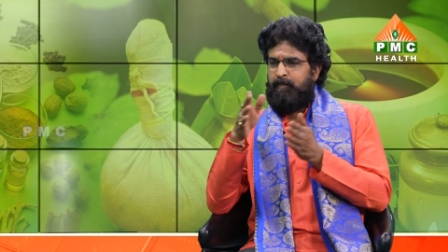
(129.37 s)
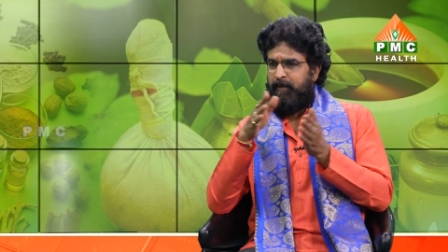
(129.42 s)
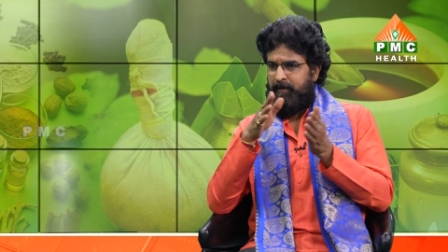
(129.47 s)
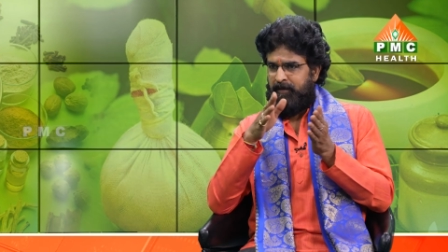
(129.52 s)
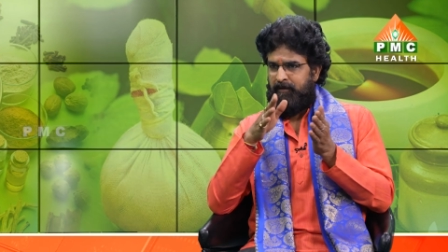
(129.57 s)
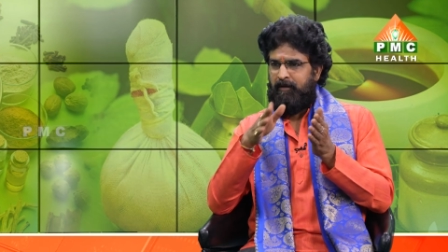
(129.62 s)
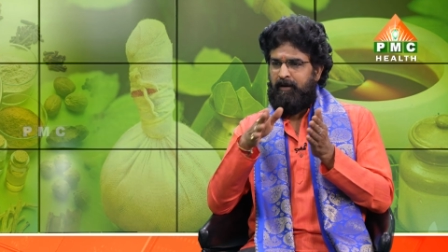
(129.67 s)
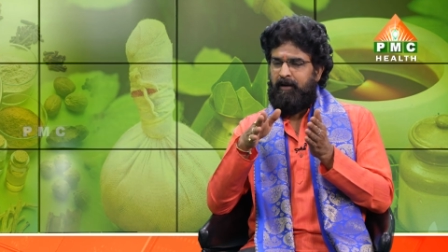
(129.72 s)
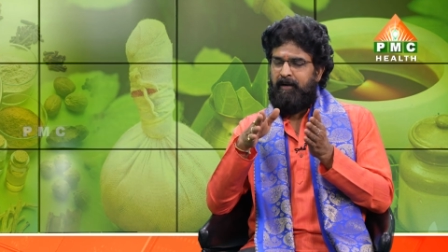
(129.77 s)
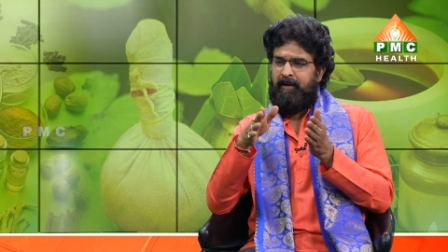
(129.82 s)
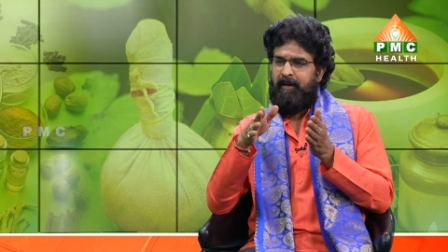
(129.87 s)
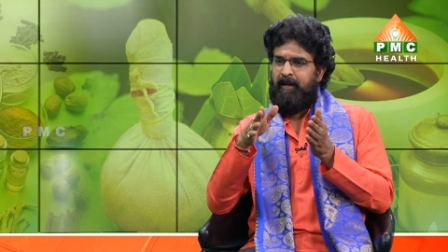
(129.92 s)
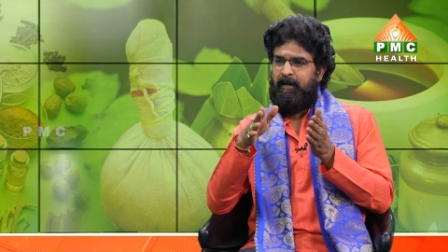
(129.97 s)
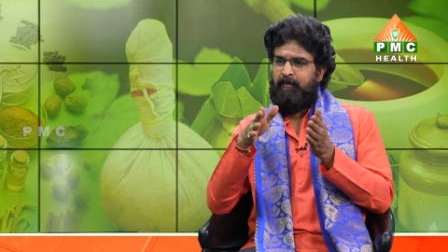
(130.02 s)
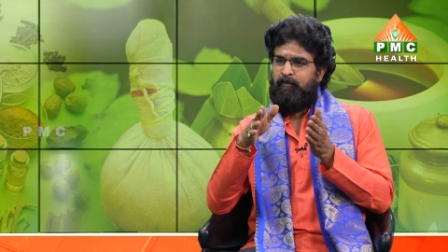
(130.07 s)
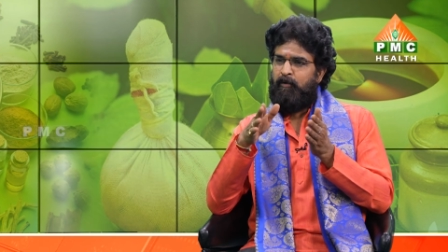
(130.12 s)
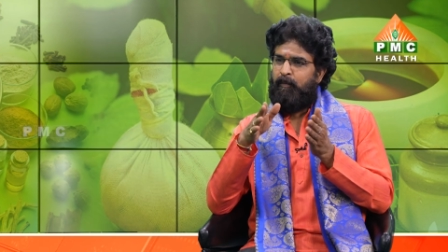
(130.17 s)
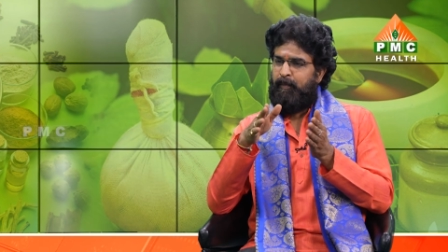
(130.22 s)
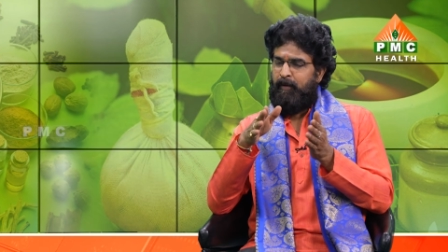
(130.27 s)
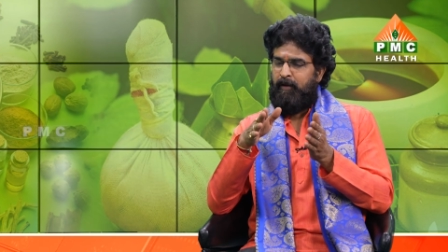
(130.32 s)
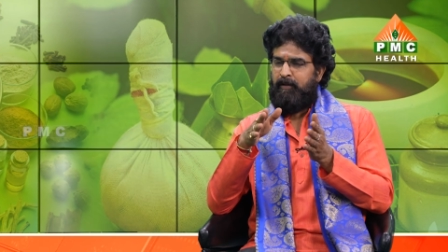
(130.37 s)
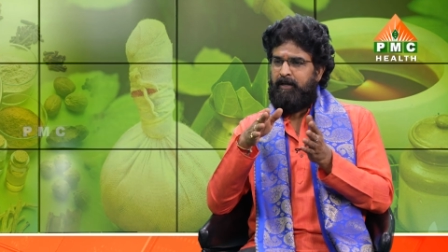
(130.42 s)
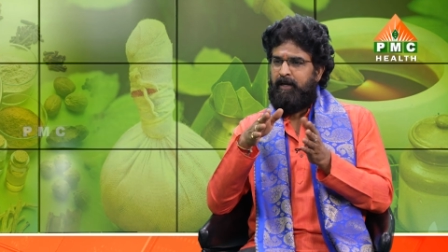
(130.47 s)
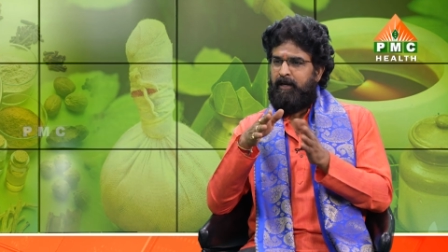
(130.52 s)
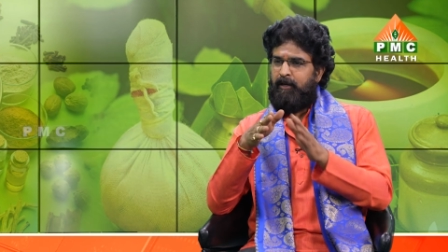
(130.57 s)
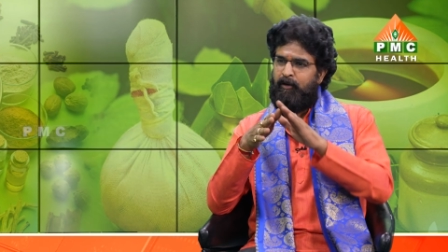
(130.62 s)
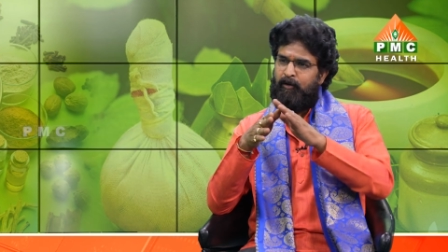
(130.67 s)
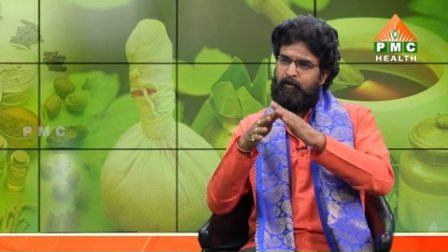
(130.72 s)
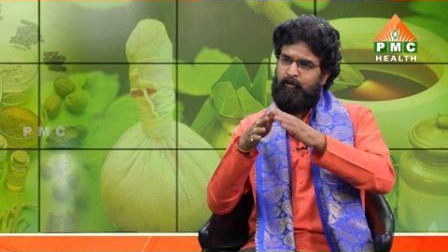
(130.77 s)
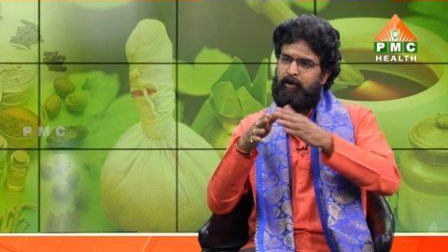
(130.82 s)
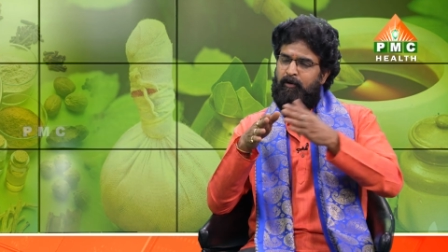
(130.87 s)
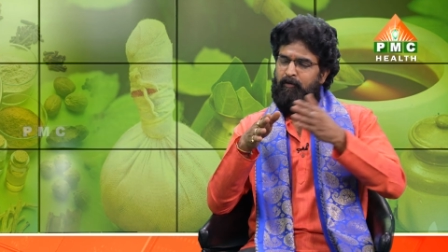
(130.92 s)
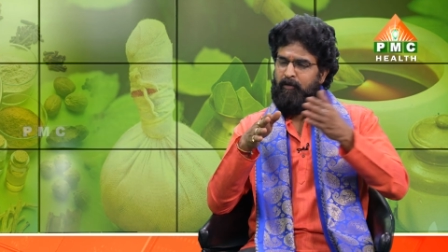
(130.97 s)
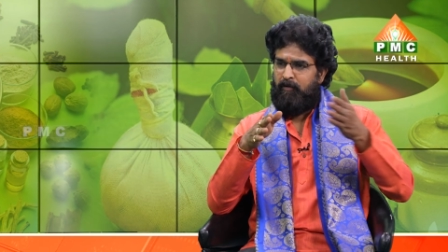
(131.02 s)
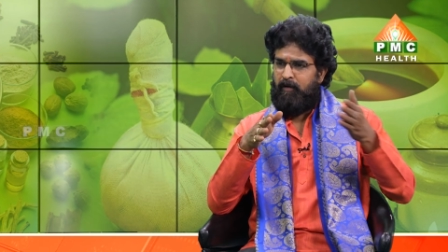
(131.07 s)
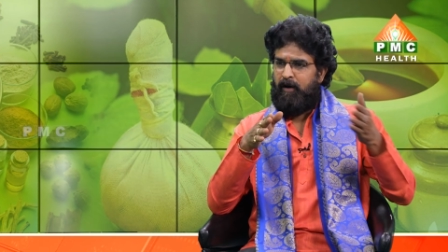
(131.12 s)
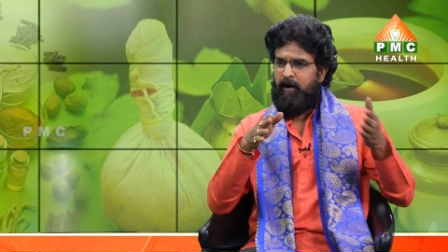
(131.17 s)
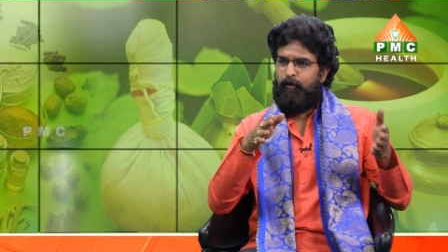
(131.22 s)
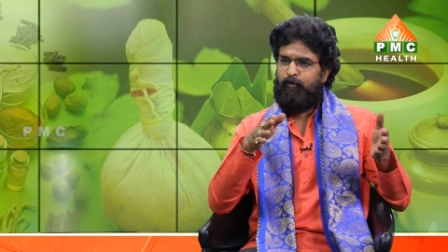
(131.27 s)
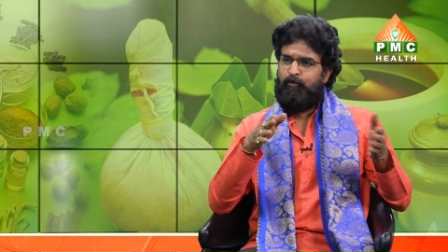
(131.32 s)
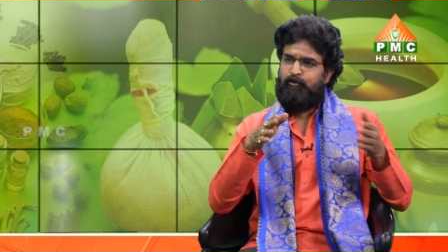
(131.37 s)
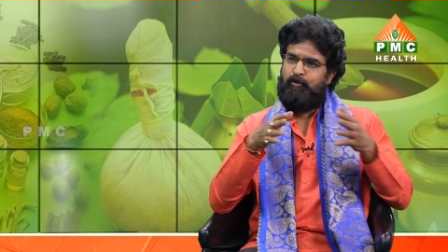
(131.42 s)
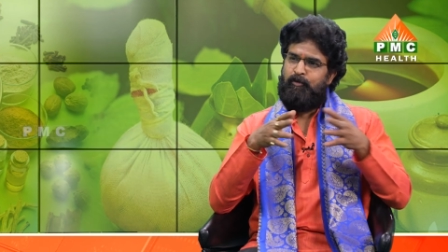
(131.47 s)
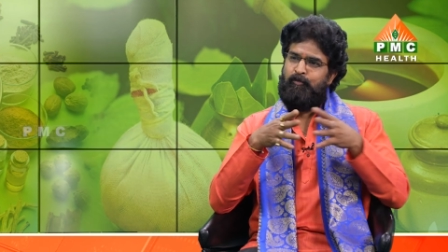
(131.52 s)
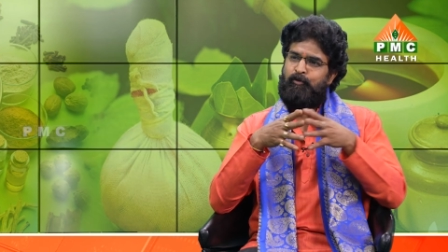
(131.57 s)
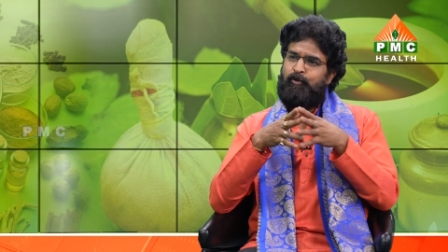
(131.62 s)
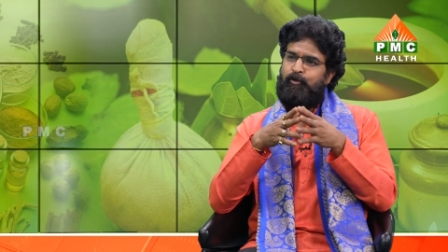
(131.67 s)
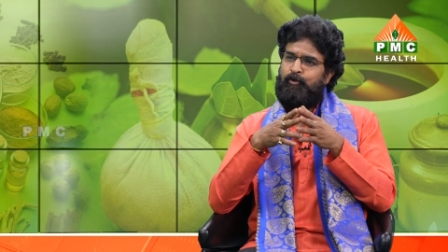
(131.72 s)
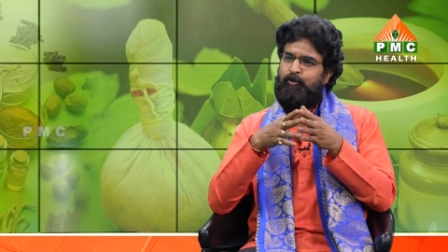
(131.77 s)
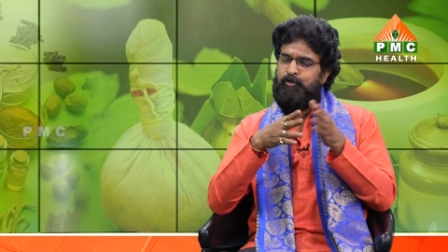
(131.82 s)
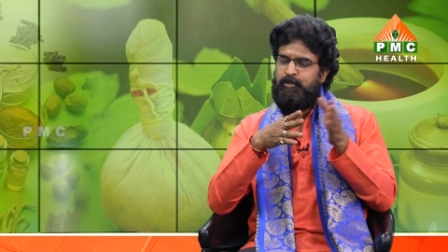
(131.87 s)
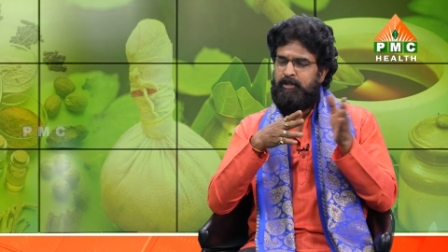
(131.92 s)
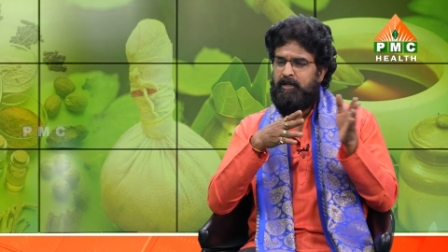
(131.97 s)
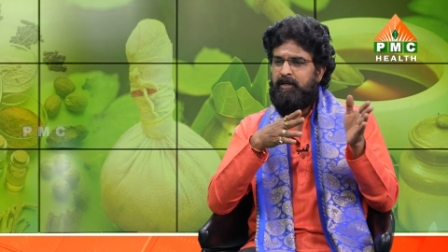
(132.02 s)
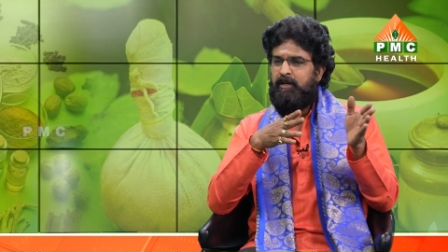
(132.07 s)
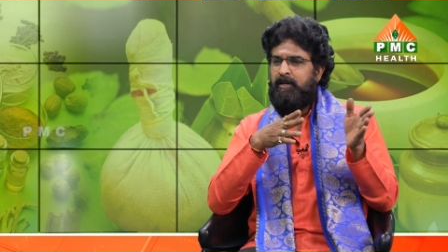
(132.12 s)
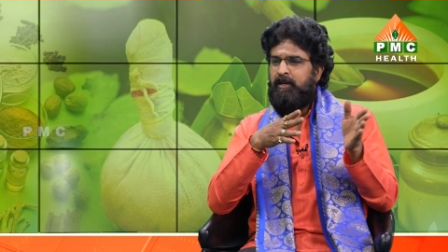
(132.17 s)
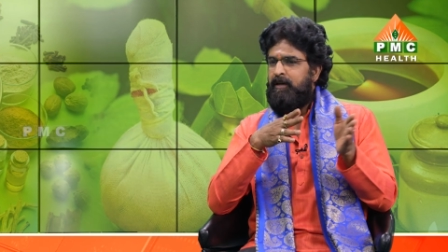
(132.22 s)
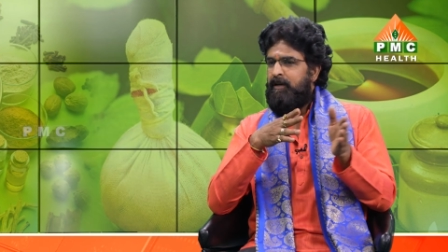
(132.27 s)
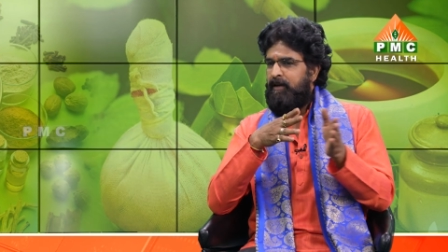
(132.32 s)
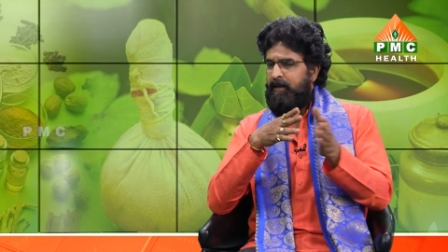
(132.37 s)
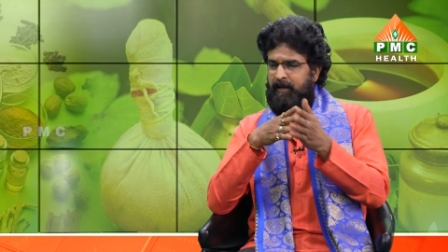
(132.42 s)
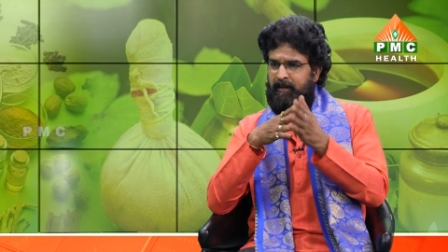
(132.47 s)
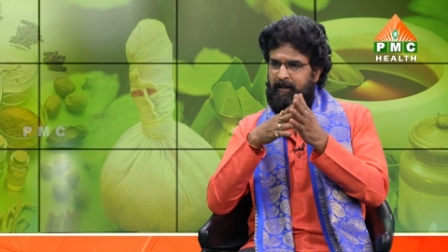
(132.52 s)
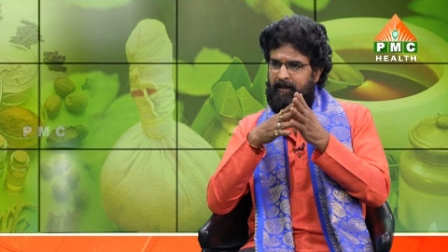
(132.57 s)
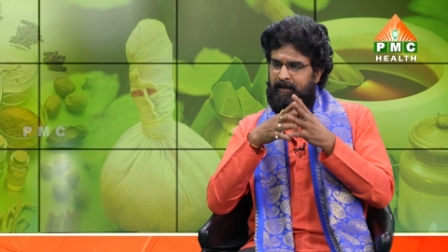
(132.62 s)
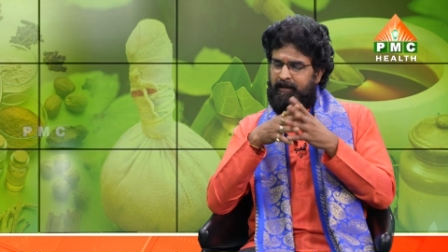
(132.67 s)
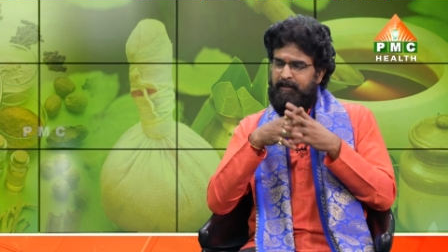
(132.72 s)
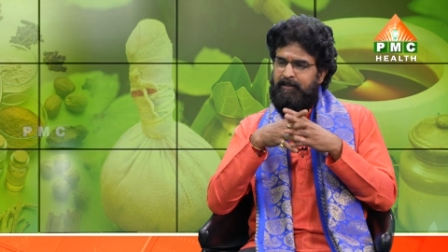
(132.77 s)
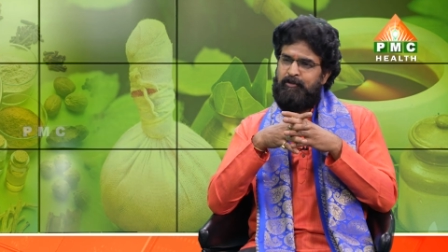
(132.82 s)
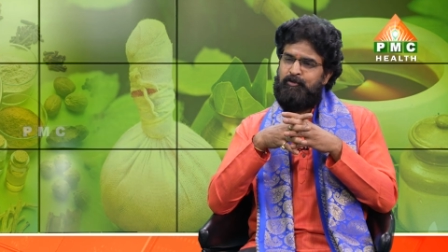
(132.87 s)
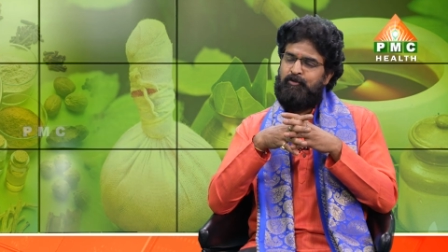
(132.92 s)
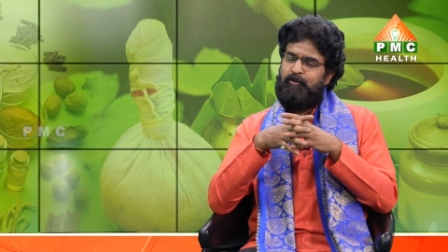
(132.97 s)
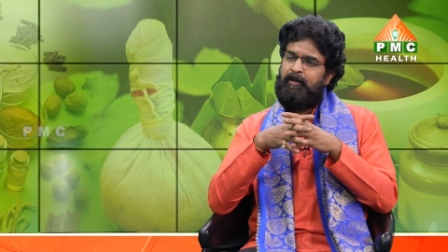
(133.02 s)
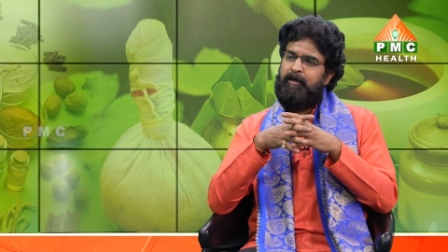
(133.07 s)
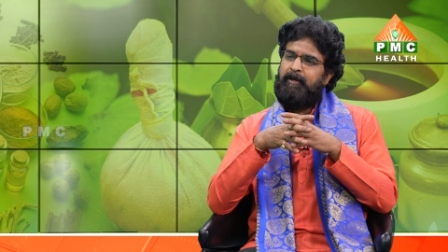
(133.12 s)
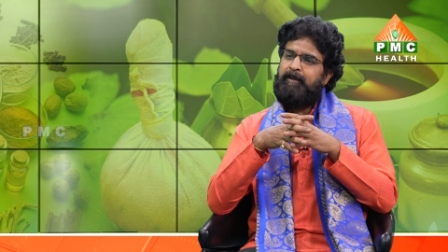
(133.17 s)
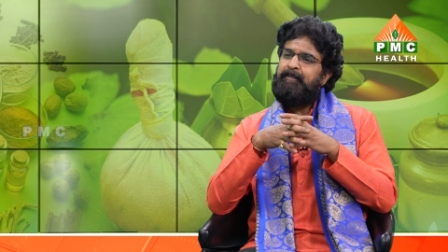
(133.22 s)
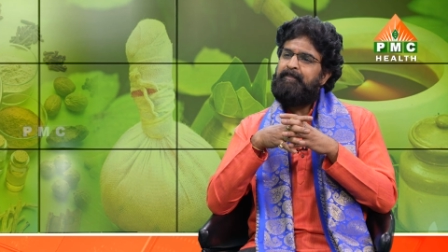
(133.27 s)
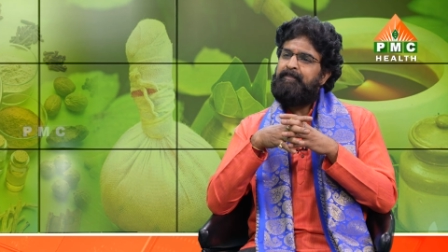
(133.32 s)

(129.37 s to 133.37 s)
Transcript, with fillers: పర్టికులర్ డేట్ ముప్పై తారీఖు అనుకుంటే ఒక వారం రోజుల ముందు నుంచి రెగ్యులర్గా తీసుకోండి